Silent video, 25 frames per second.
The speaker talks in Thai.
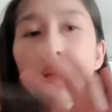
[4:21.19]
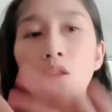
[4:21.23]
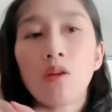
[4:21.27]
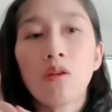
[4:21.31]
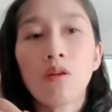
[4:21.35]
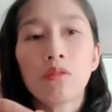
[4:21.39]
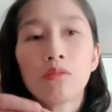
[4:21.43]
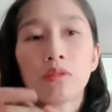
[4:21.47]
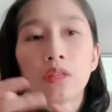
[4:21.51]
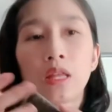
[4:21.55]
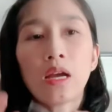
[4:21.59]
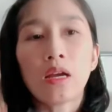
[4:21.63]
ลอ
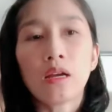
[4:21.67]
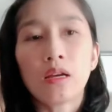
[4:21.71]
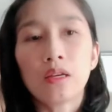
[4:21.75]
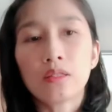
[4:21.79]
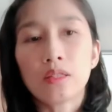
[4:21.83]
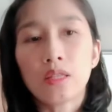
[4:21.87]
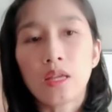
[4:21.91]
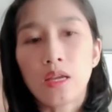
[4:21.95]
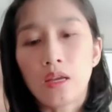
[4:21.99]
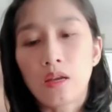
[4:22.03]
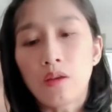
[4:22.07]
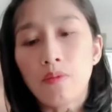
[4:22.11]
งเอาตัง
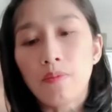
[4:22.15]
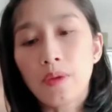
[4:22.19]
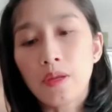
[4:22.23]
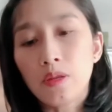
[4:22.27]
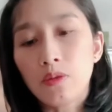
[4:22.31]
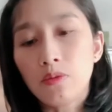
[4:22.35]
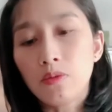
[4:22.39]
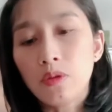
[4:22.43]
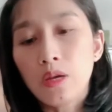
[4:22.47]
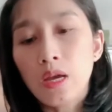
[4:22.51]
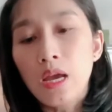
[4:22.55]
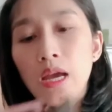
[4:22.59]
ใส่เข้าไป
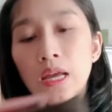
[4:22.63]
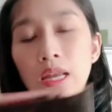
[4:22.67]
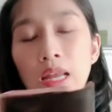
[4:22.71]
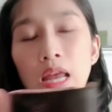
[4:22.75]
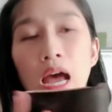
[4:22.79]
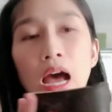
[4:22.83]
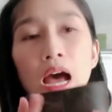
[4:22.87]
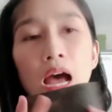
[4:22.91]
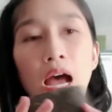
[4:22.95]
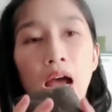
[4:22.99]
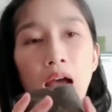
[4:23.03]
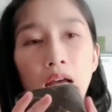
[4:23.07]
ดู
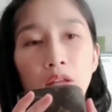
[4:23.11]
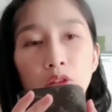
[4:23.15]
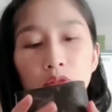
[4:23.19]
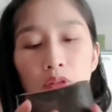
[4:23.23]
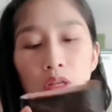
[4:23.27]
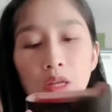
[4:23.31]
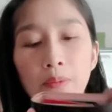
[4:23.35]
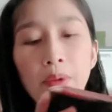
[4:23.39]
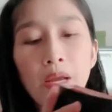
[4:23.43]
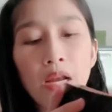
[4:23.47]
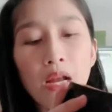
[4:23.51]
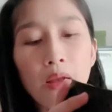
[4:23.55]
อ่า ตัว
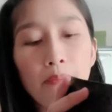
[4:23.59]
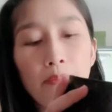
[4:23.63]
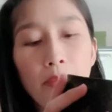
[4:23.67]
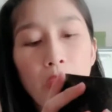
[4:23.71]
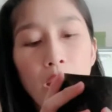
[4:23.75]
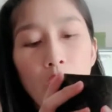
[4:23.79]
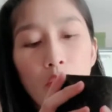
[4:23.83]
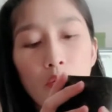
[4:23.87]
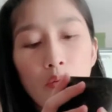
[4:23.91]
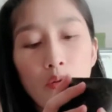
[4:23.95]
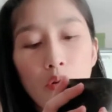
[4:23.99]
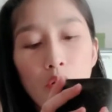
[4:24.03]
นี้เป็นกระ
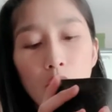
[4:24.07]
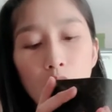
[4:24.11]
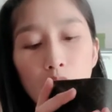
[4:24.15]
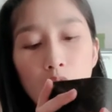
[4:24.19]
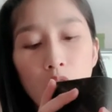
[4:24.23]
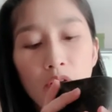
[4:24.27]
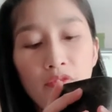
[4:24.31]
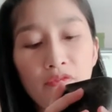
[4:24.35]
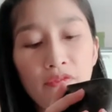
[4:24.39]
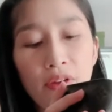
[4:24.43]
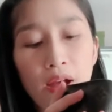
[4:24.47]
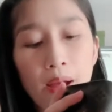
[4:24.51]
เป๋าของ
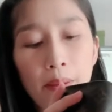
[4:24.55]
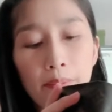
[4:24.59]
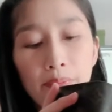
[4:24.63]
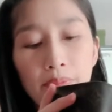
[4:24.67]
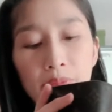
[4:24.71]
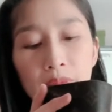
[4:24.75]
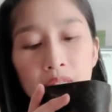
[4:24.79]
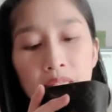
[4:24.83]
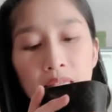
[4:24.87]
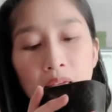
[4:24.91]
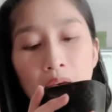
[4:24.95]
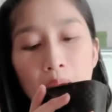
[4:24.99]
ก็ฝัน
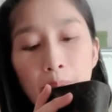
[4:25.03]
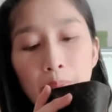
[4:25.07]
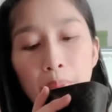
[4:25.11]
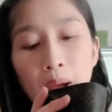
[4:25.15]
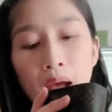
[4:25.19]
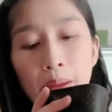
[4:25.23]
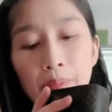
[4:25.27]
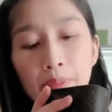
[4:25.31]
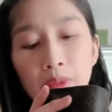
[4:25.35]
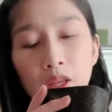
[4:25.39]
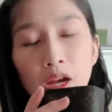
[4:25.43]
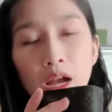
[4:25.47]
สาม
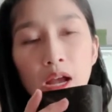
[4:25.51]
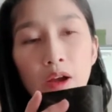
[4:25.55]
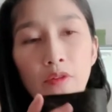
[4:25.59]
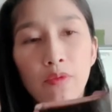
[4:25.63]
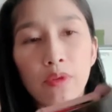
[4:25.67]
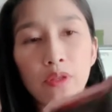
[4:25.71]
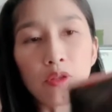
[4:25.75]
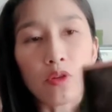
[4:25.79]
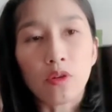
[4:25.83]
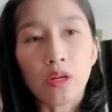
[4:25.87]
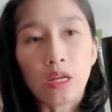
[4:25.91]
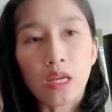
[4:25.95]
พับนะคะ
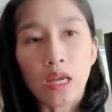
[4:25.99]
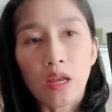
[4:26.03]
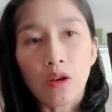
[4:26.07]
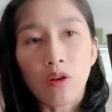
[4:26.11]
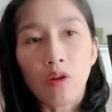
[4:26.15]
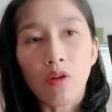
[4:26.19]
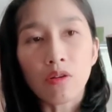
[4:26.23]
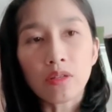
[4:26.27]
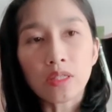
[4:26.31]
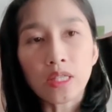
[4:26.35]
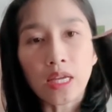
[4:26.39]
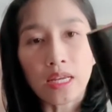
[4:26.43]
วิกตอเรีย
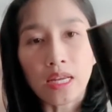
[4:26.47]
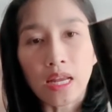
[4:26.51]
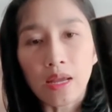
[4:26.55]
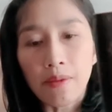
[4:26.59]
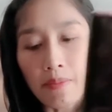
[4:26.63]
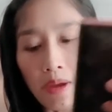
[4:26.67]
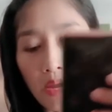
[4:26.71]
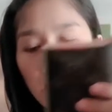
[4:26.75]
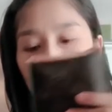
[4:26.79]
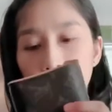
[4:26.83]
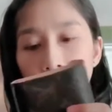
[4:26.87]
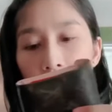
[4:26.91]
เนาะใส่ได้
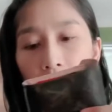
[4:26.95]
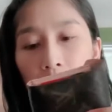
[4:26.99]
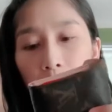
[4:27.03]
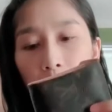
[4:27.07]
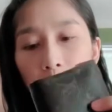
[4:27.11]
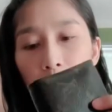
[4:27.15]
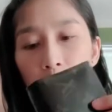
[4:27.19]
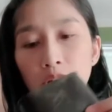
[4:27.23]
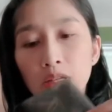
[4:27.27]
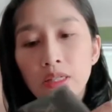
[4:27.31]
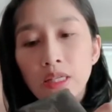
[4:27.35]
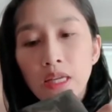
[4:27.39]
ไหมถาม
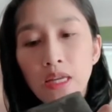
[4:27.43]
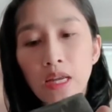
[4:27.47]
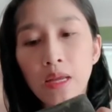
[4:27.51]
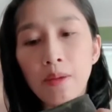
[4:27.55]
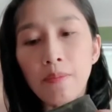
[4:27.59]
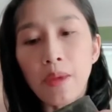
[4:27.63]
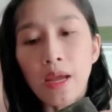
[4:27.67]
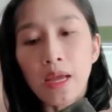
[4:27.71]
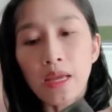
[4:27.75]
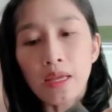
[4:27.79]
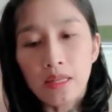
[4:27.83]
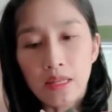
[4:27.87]
ว่าใส่ได้
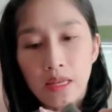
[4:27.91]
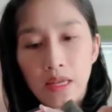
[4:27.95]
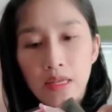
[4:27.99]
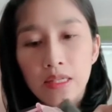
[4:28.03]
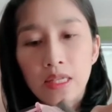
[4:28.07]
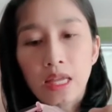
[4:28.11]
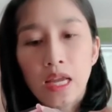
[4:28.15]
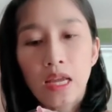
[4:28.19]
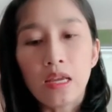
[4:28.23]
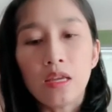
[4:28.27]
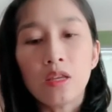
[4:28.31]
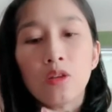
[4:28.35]
ไหมเดี๋ยว
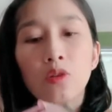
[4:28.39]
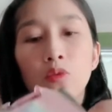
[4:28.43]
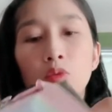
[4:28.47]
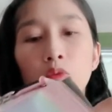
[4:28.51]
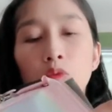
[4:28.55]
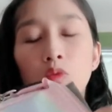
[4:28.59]
ใส่ให้ดู